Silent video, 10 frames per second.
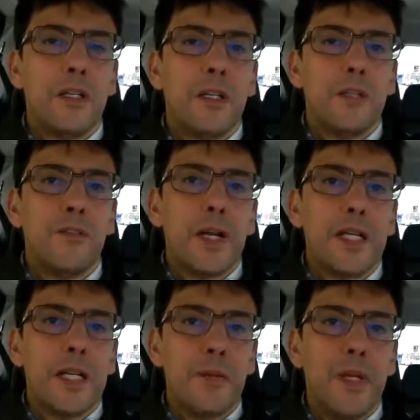eh,
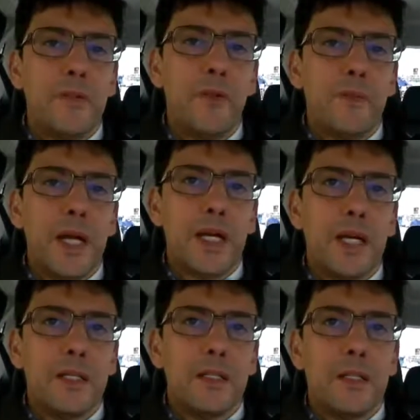fracchia la
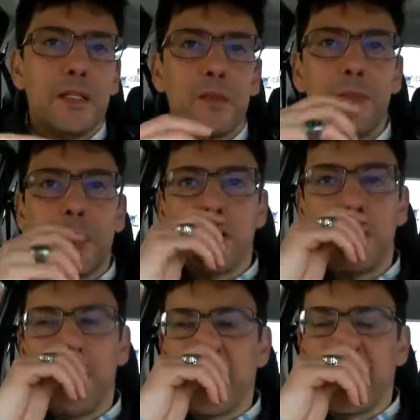belvomana però
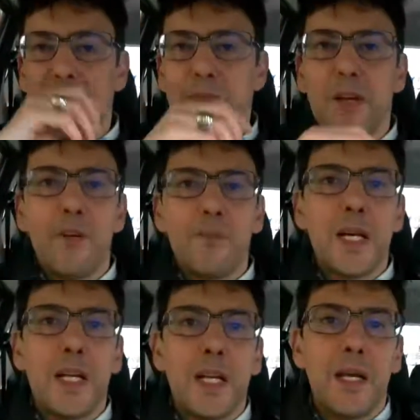fracchia la
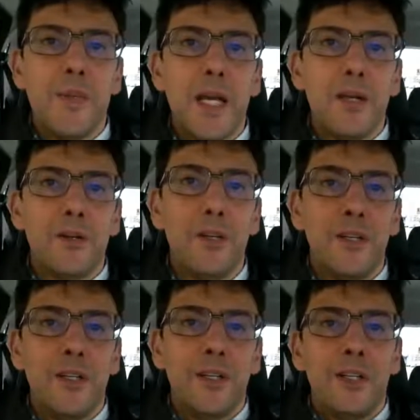belvomana era bello
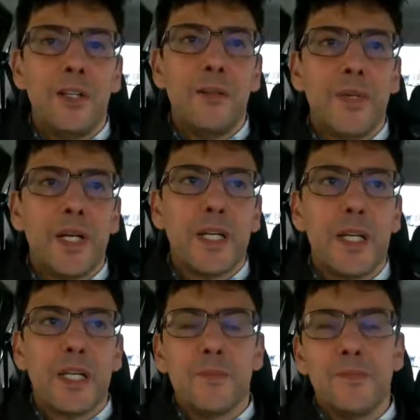no
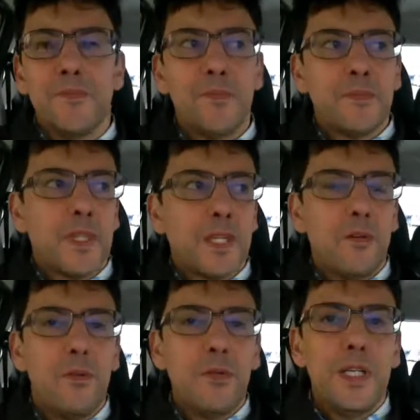perché
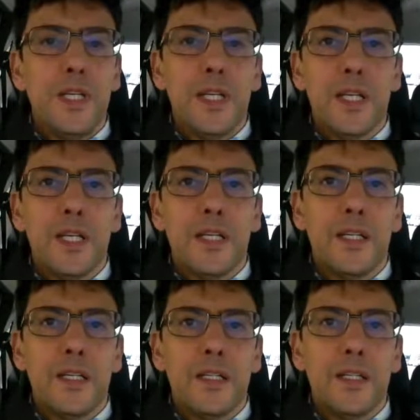lui
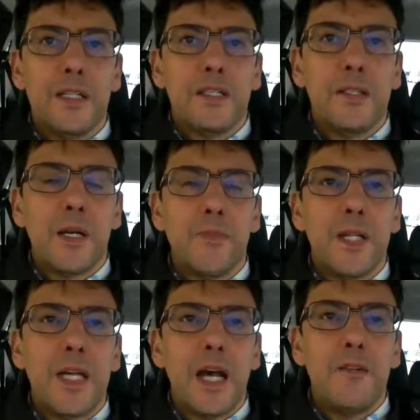eh,
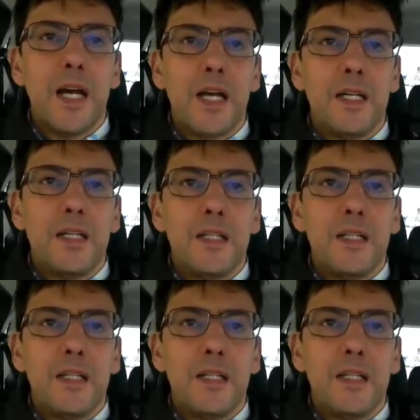interpretava